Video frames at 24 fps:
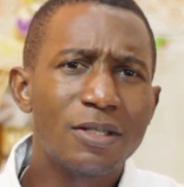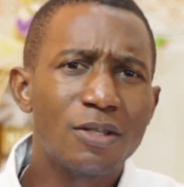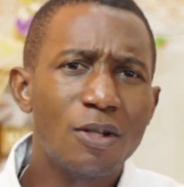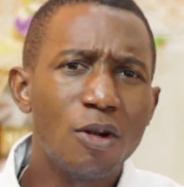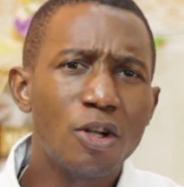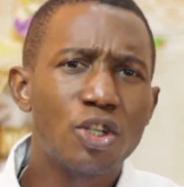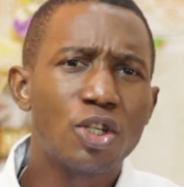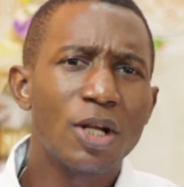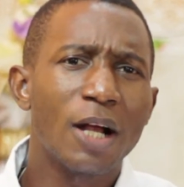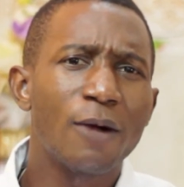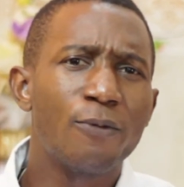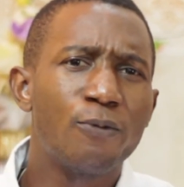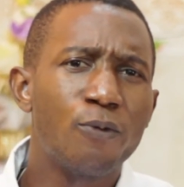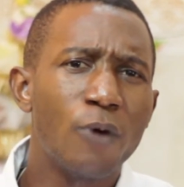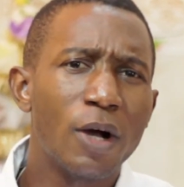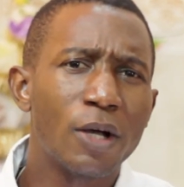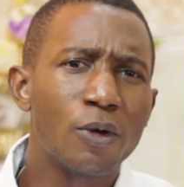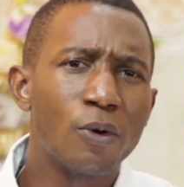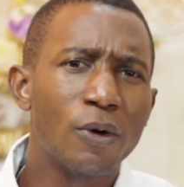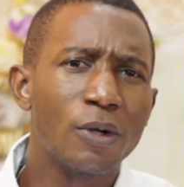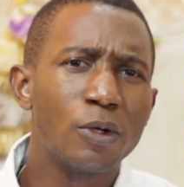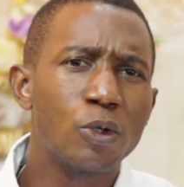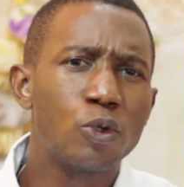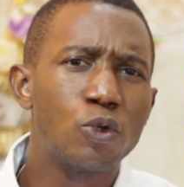chaque fois
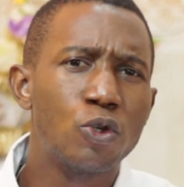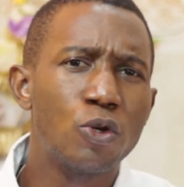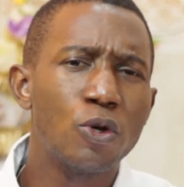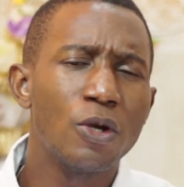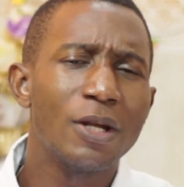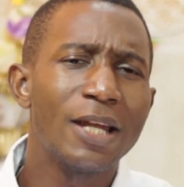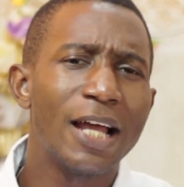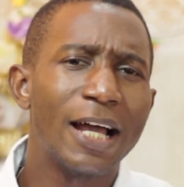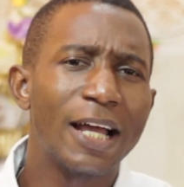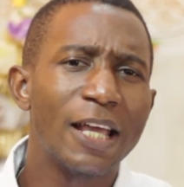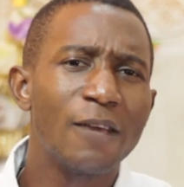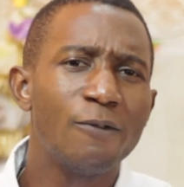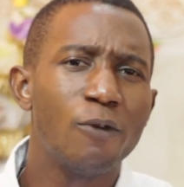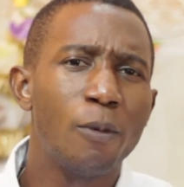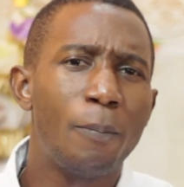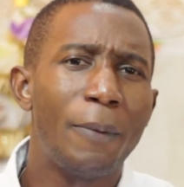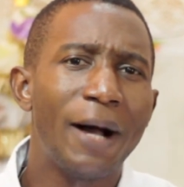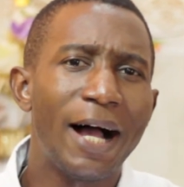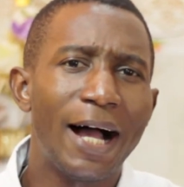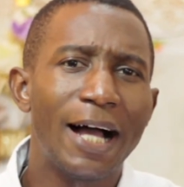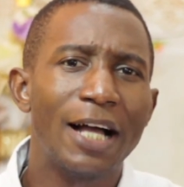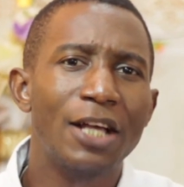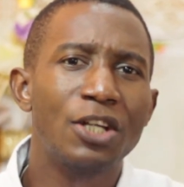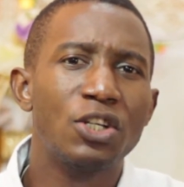que Dieu n'arrive
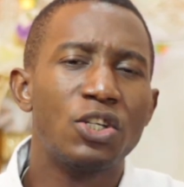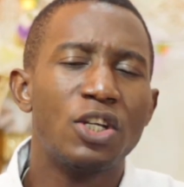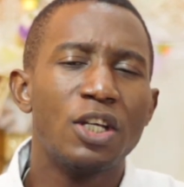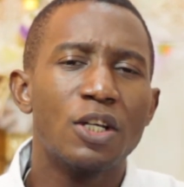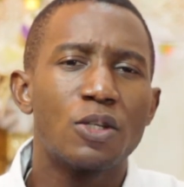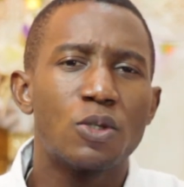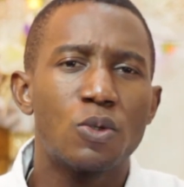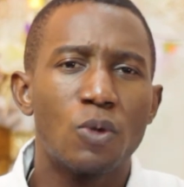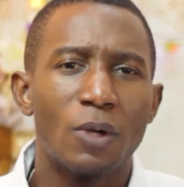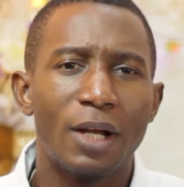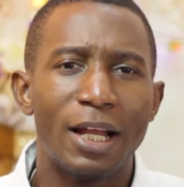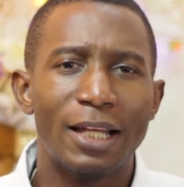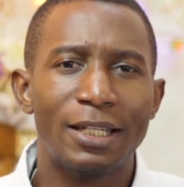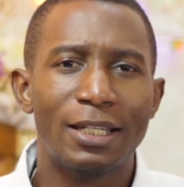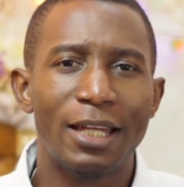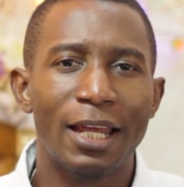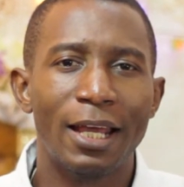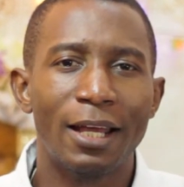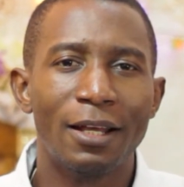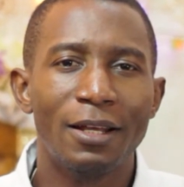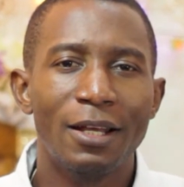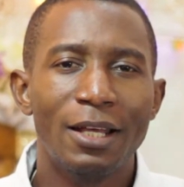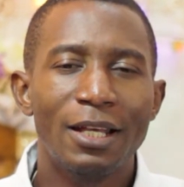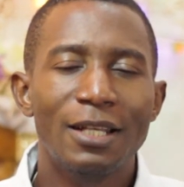pas à agir sur la
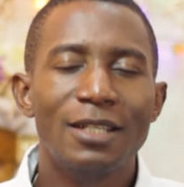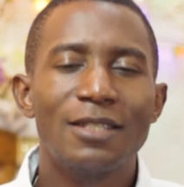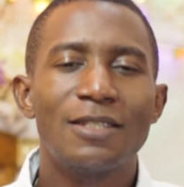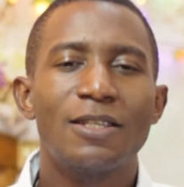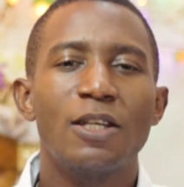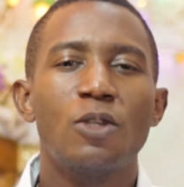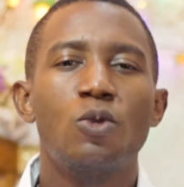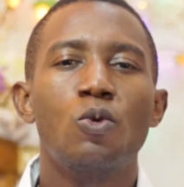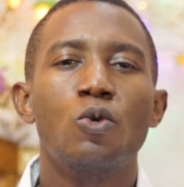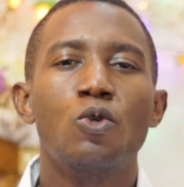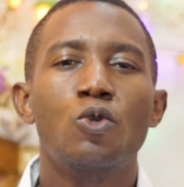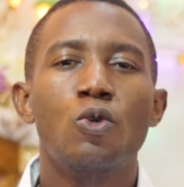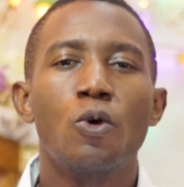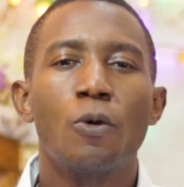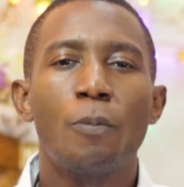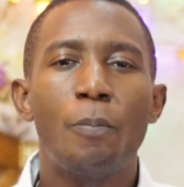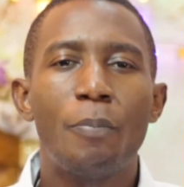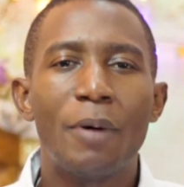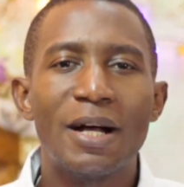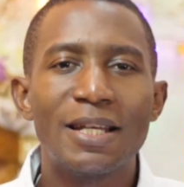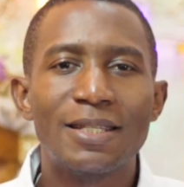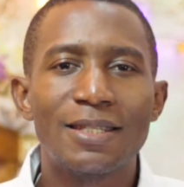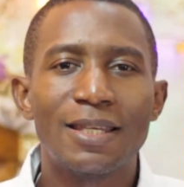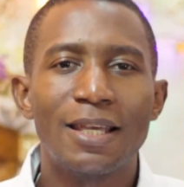terre, c'est toujours
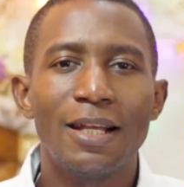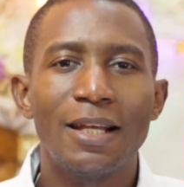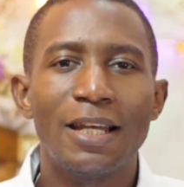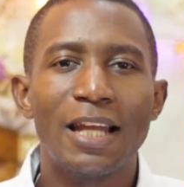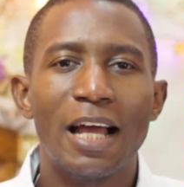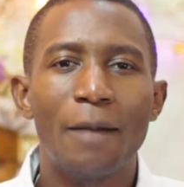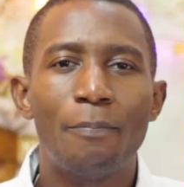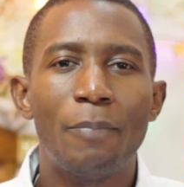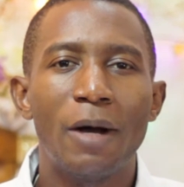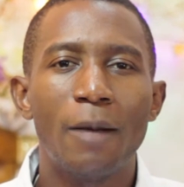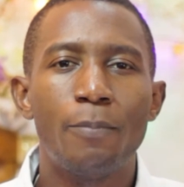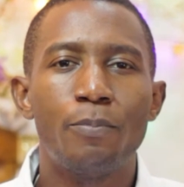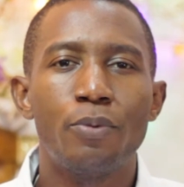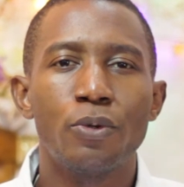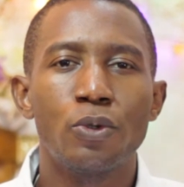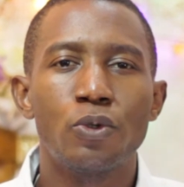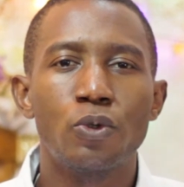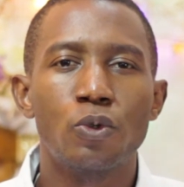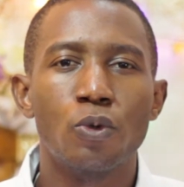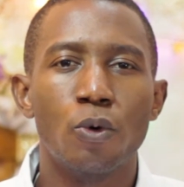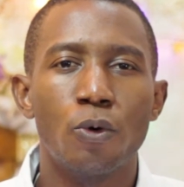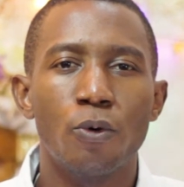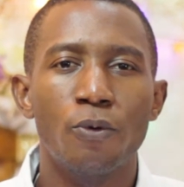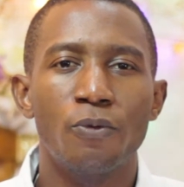parce qu'il n'a pas pu
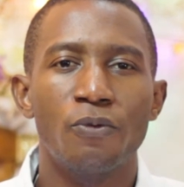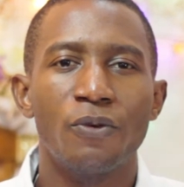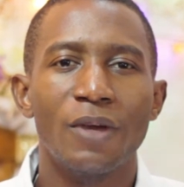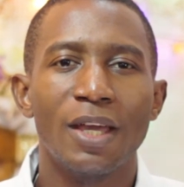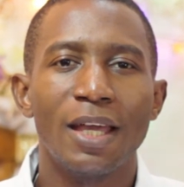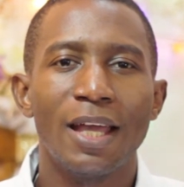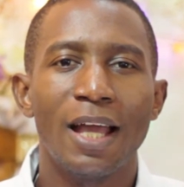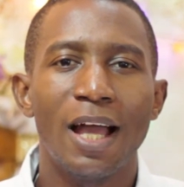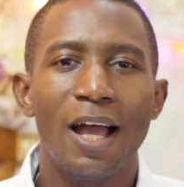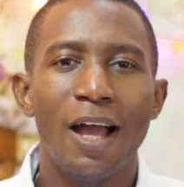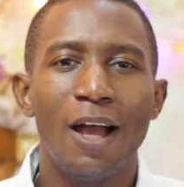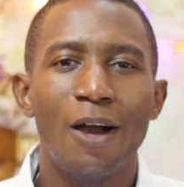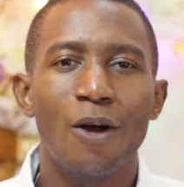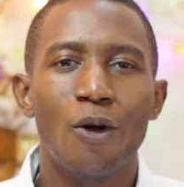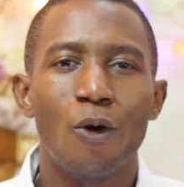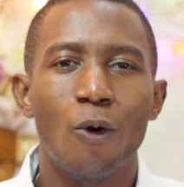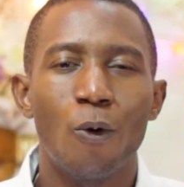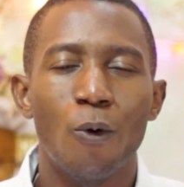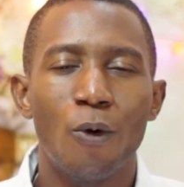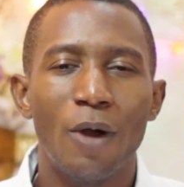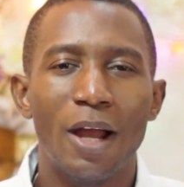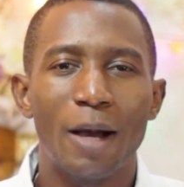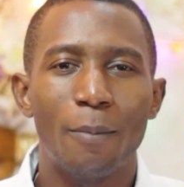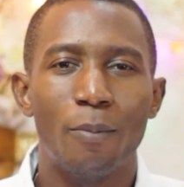trouver un
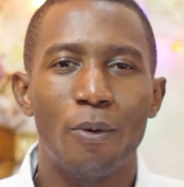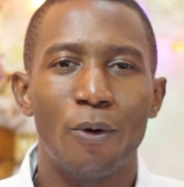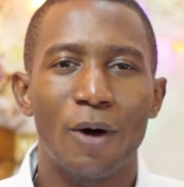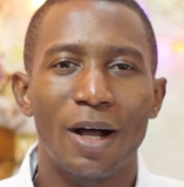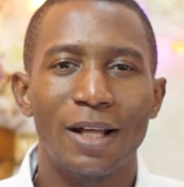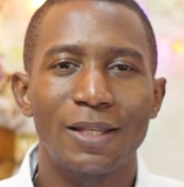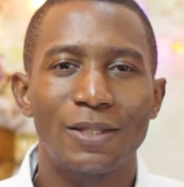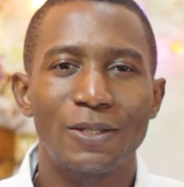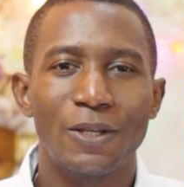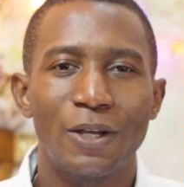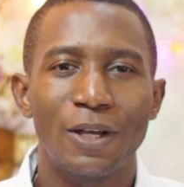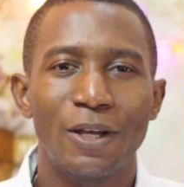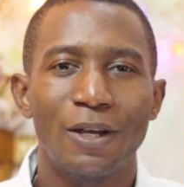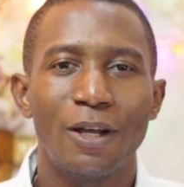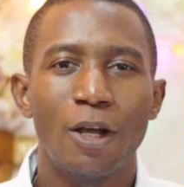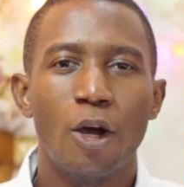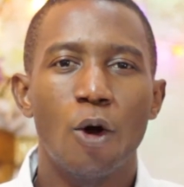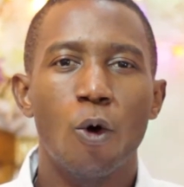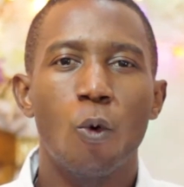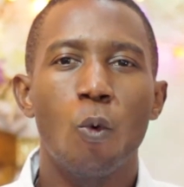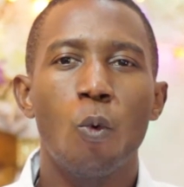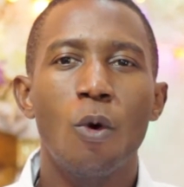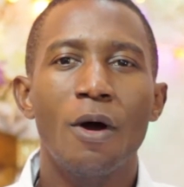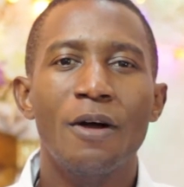collaborateur
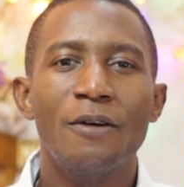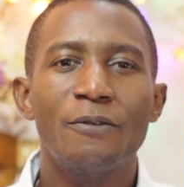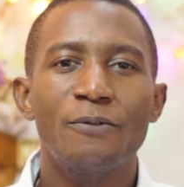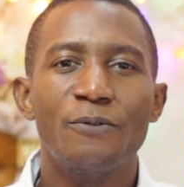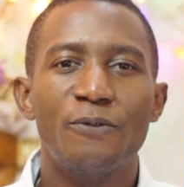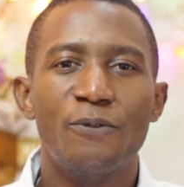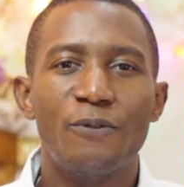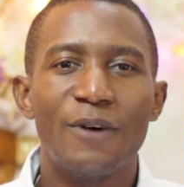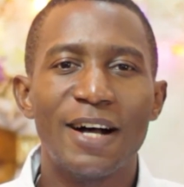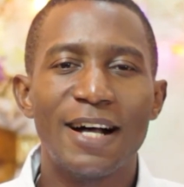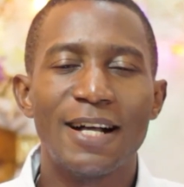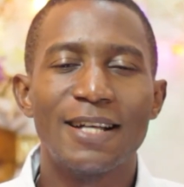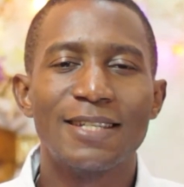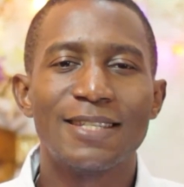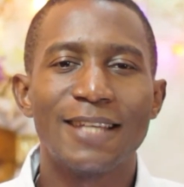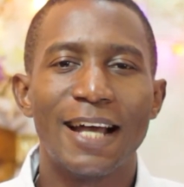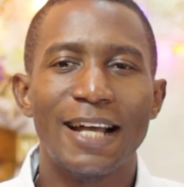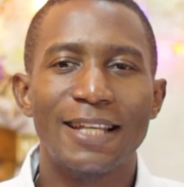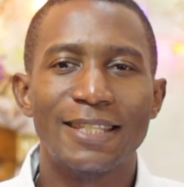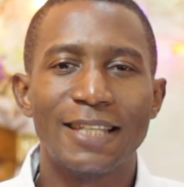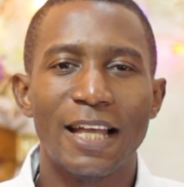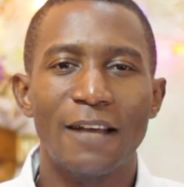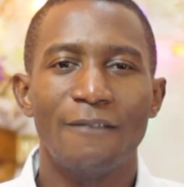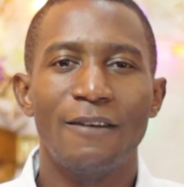ou un vase
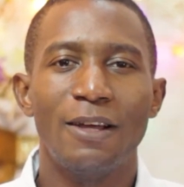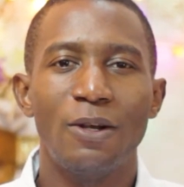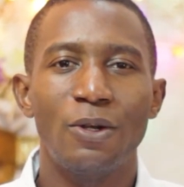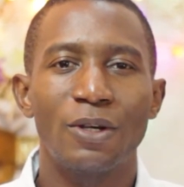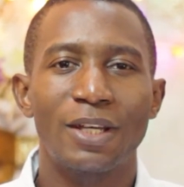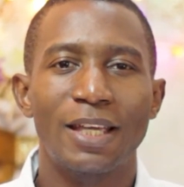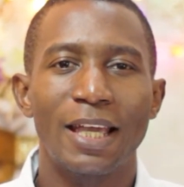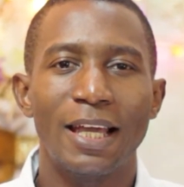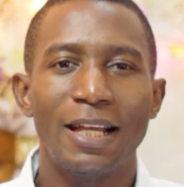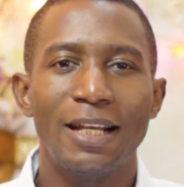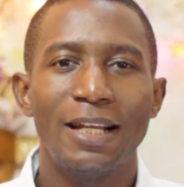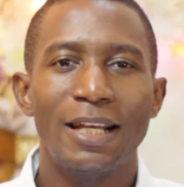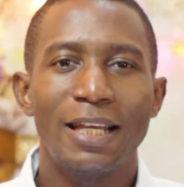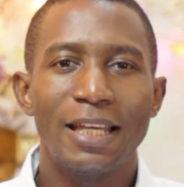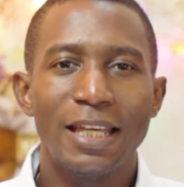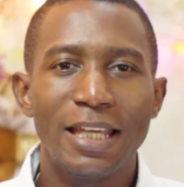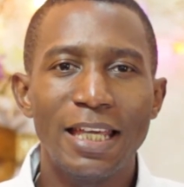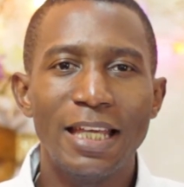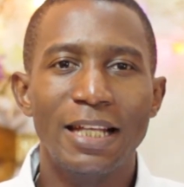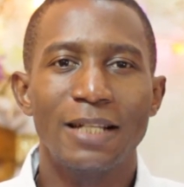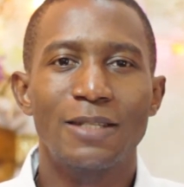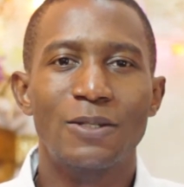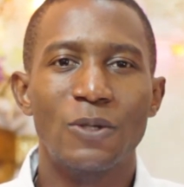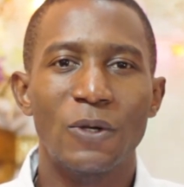à travers lequel
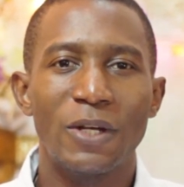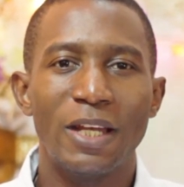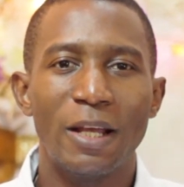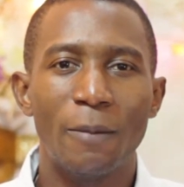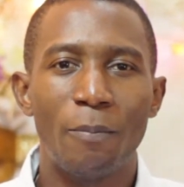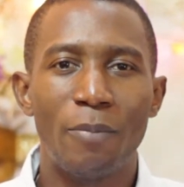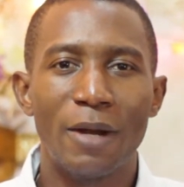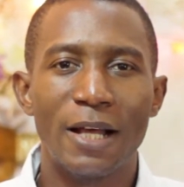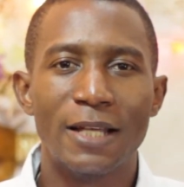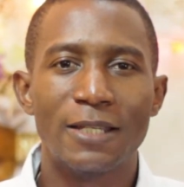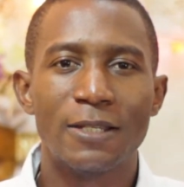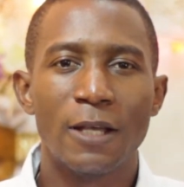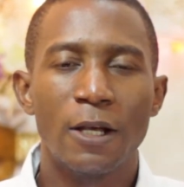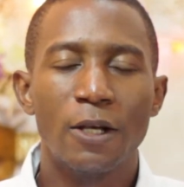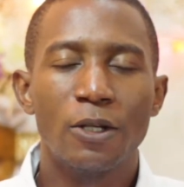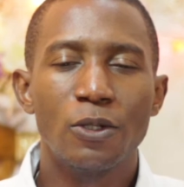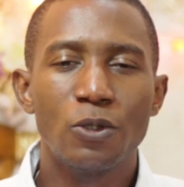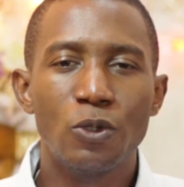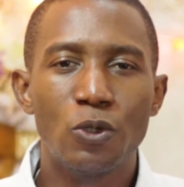il se déplace.